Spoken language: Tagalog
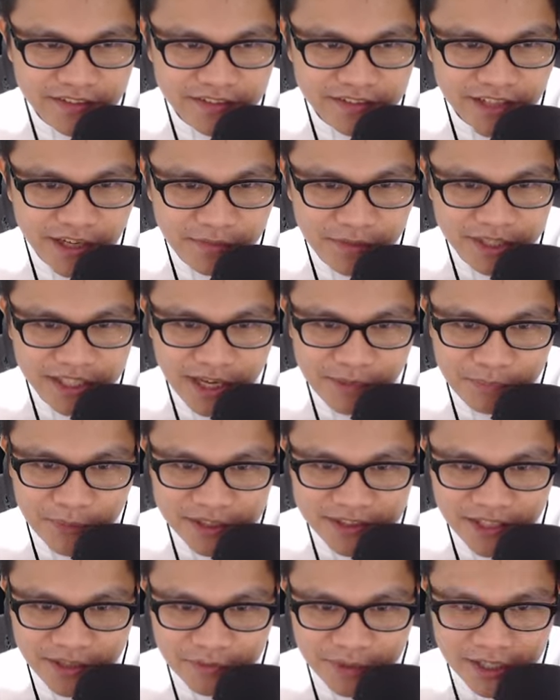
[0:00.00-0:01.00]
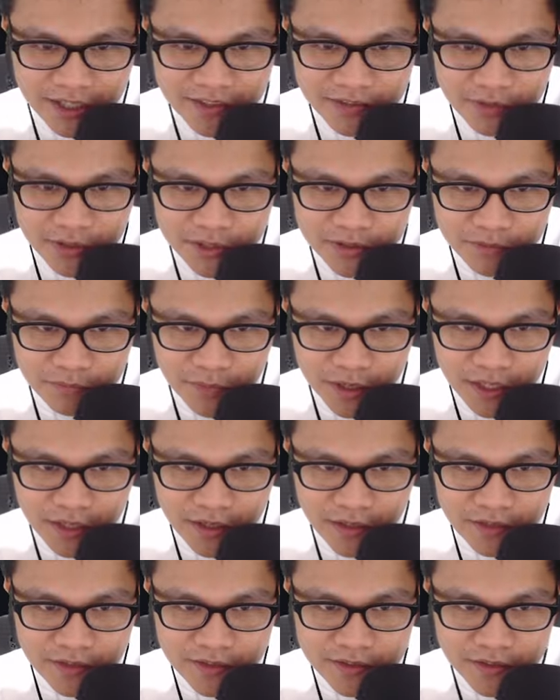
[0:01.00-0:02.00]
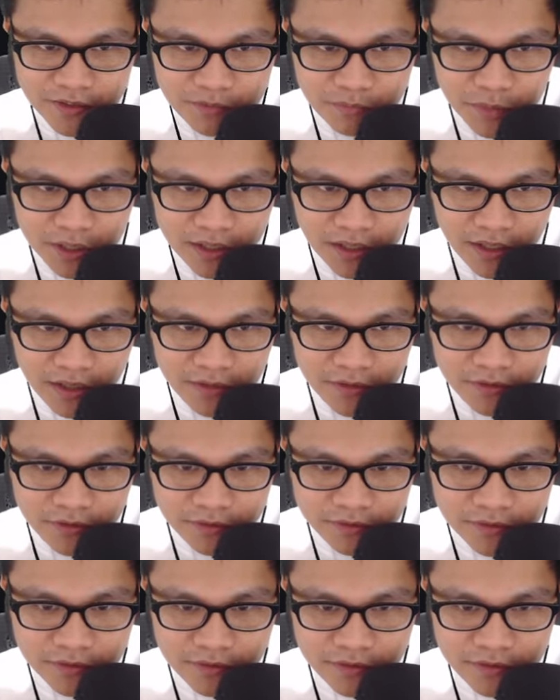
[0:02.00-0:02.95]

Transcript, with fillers: Tama dapat, di ba? We should be, this should be the ano.